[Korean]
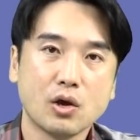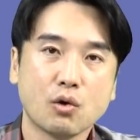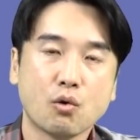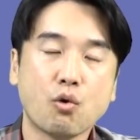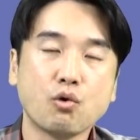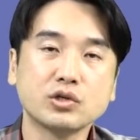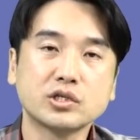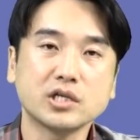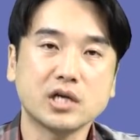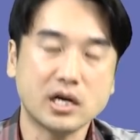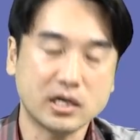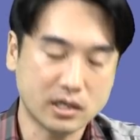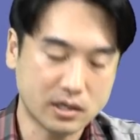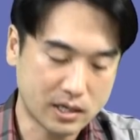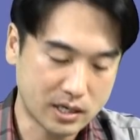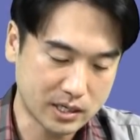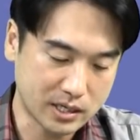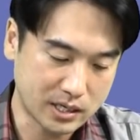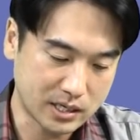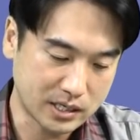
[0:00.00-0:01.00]

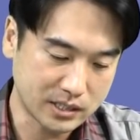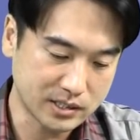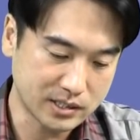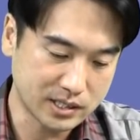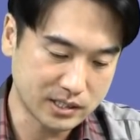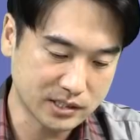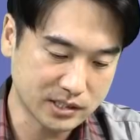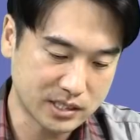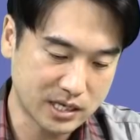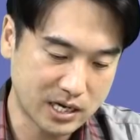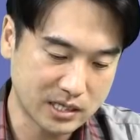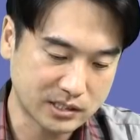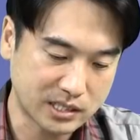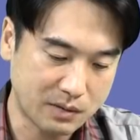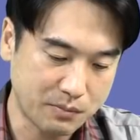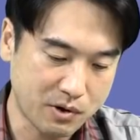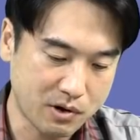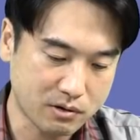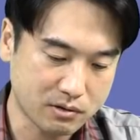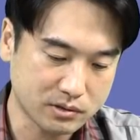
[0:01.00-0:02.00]
공시가격 확인하니까
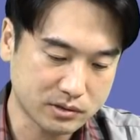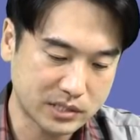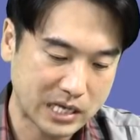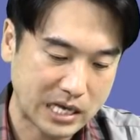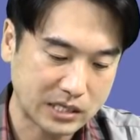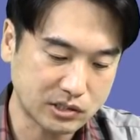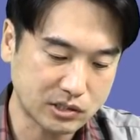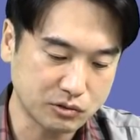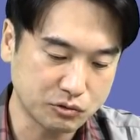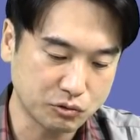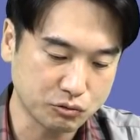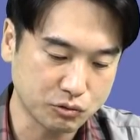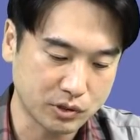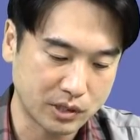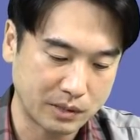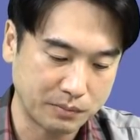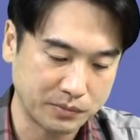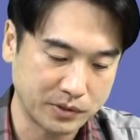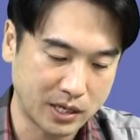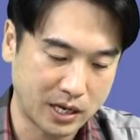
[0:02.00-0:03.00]
3억 4천 정도
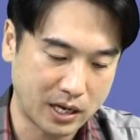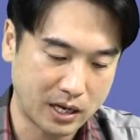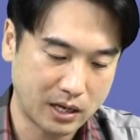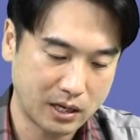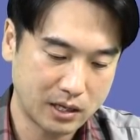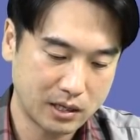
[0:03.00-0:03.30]
됩니다.